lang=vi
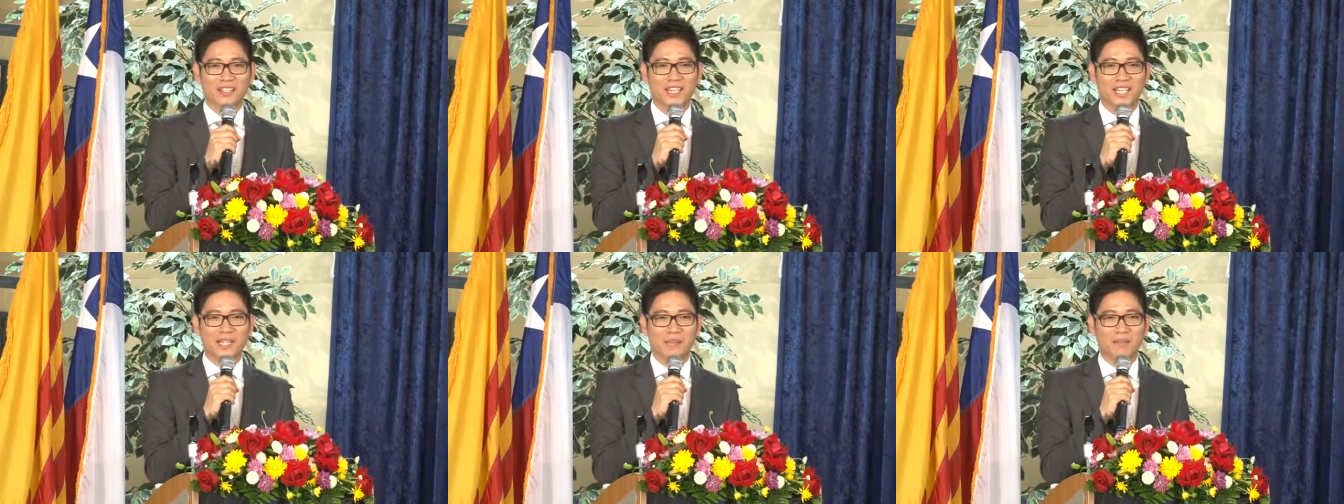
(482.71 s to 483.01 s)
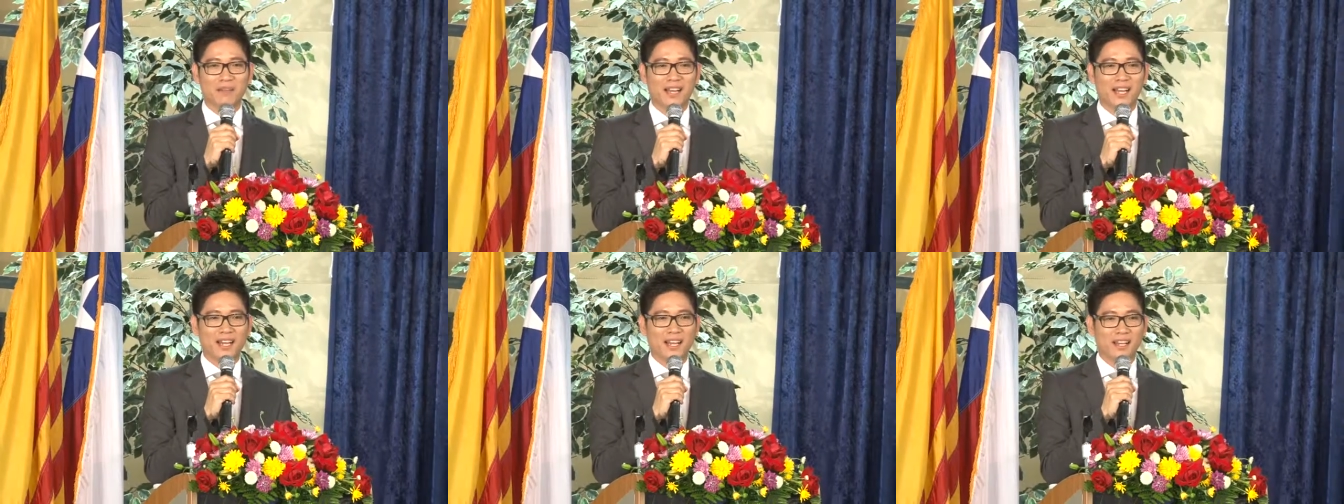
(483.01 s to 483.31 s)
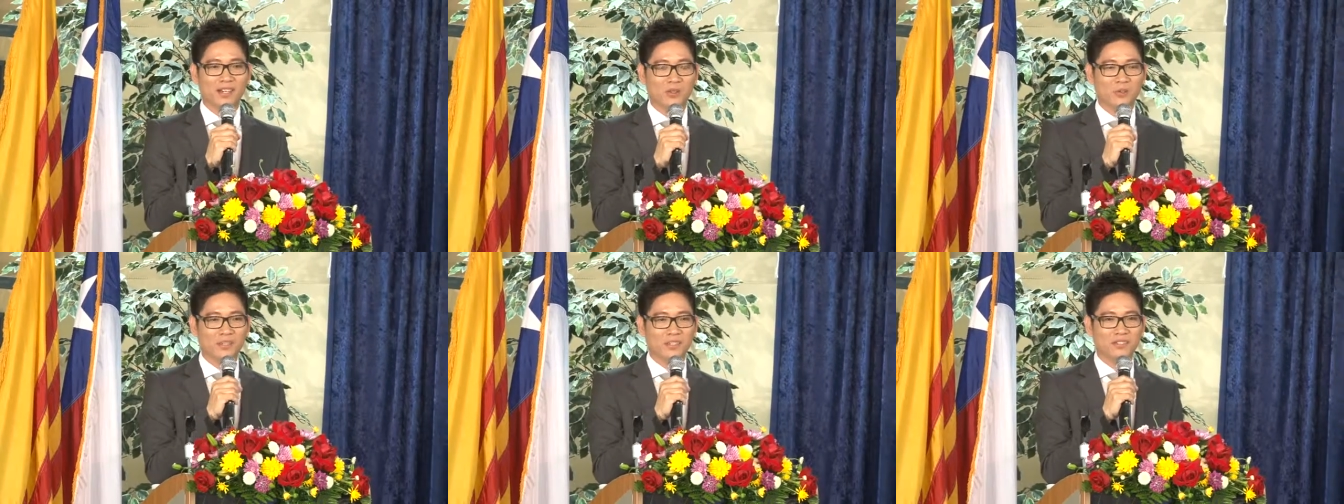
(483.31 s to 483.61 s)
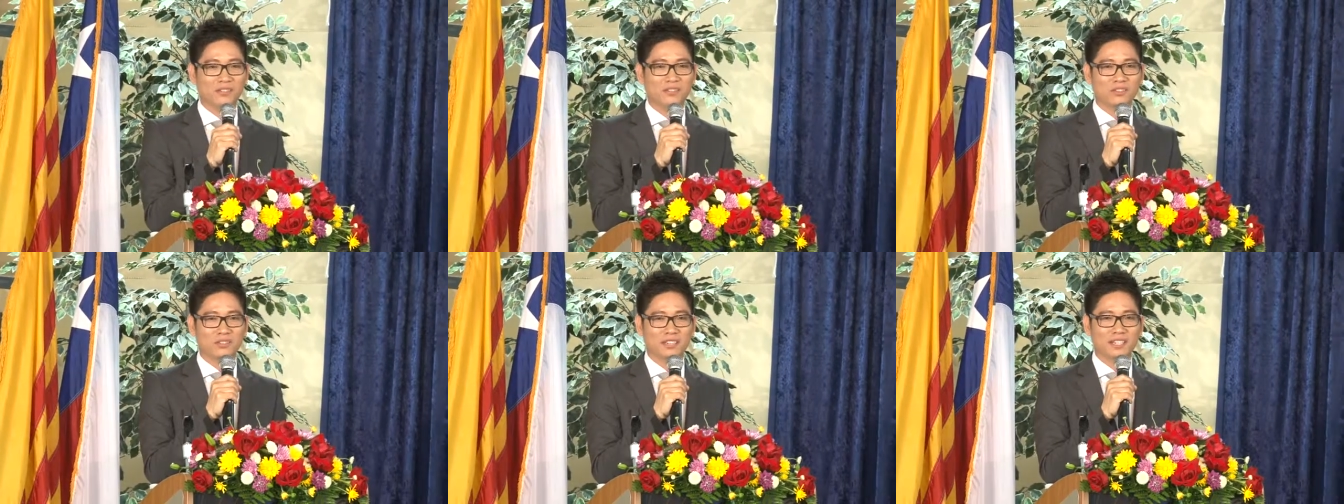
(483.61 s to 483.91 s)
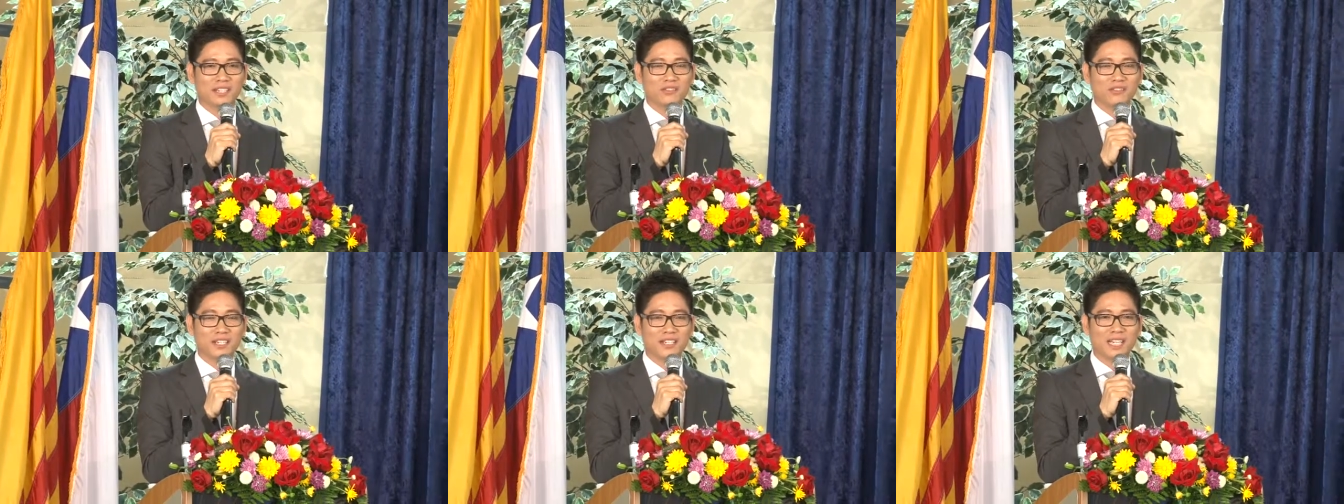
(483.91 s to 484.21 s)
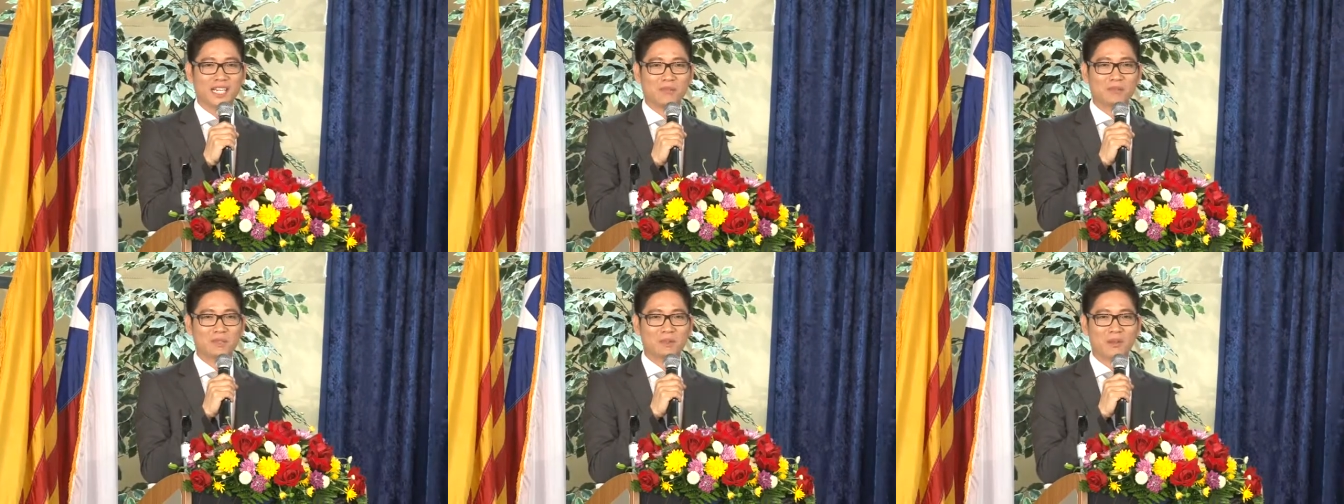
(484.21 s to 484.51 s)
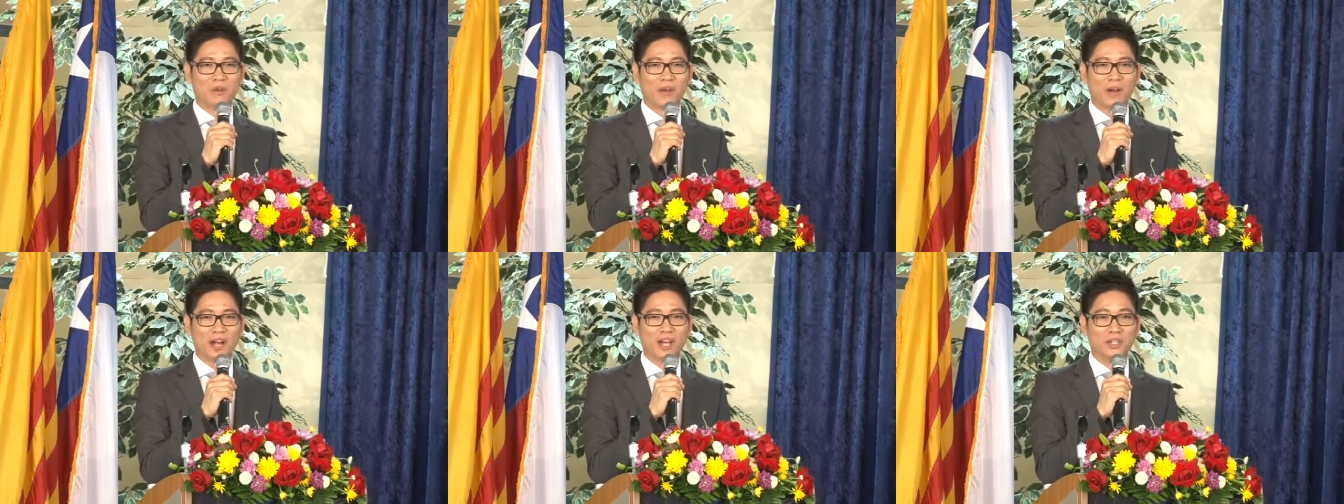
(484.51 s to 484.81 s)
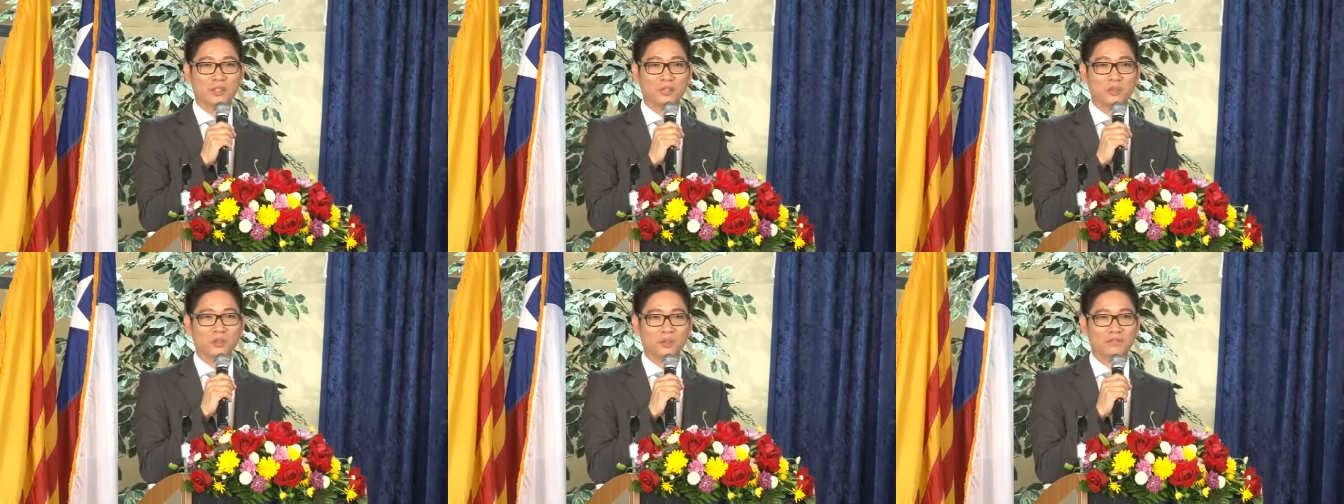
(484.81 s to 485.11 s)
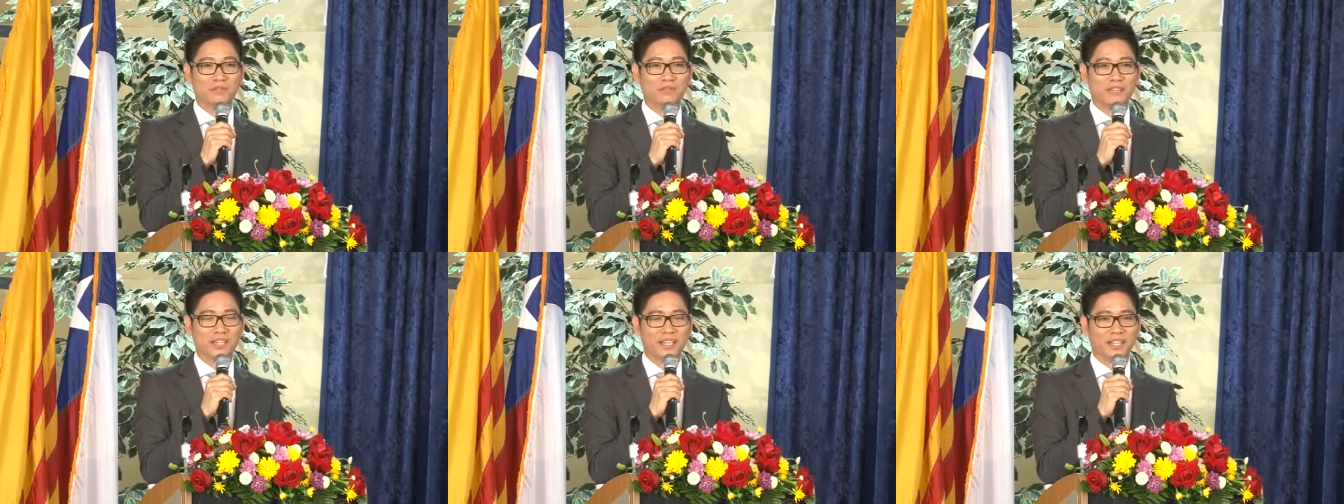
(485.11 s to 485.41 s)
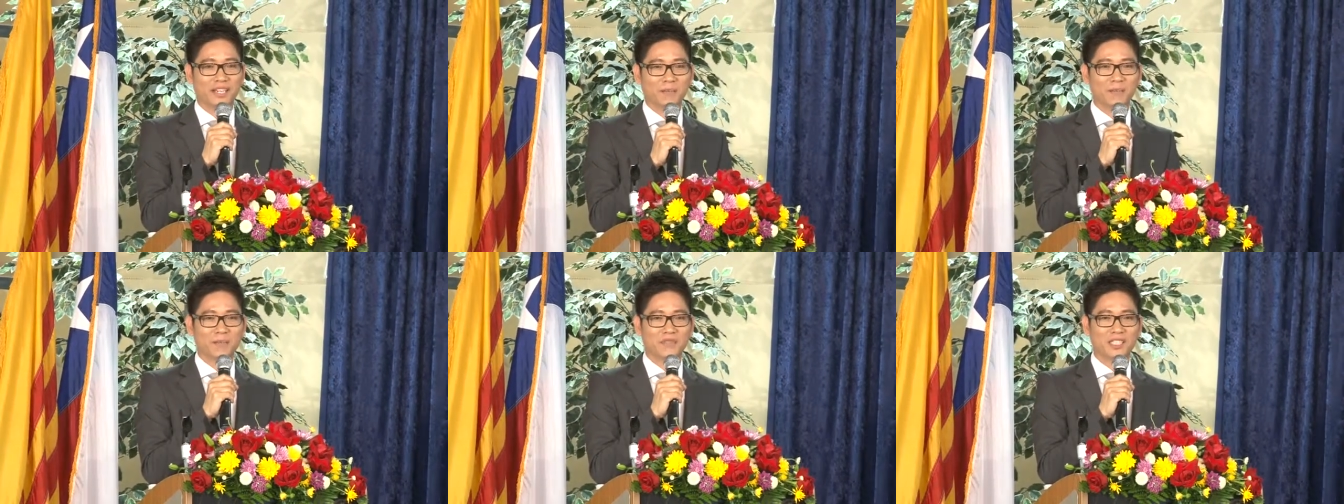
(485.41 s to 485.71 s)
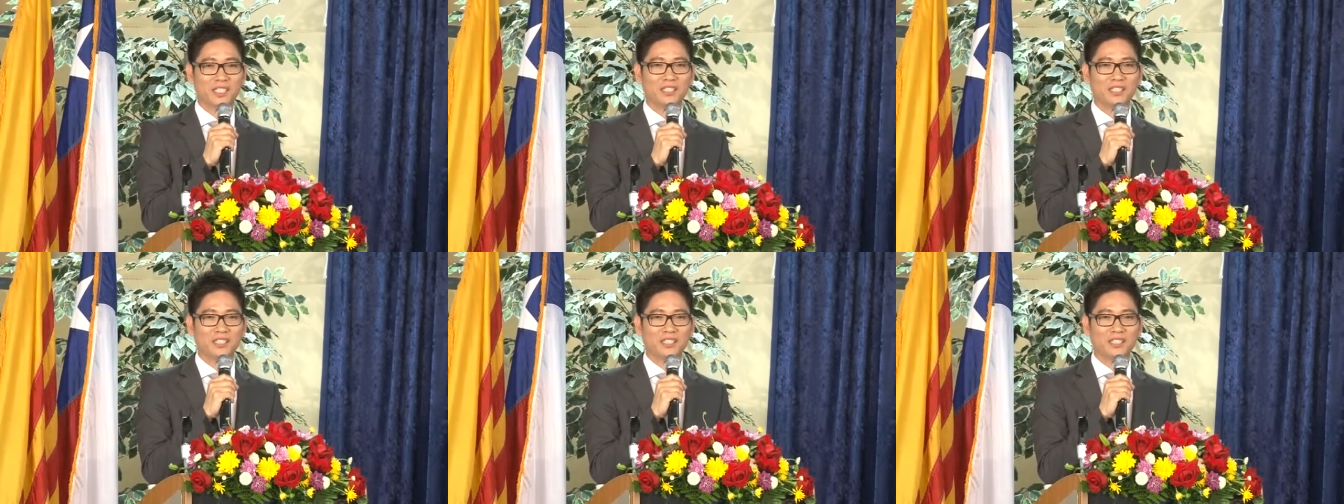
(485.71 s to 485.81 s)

khi mà quân lực Việt Nam Cộng Hòa rút về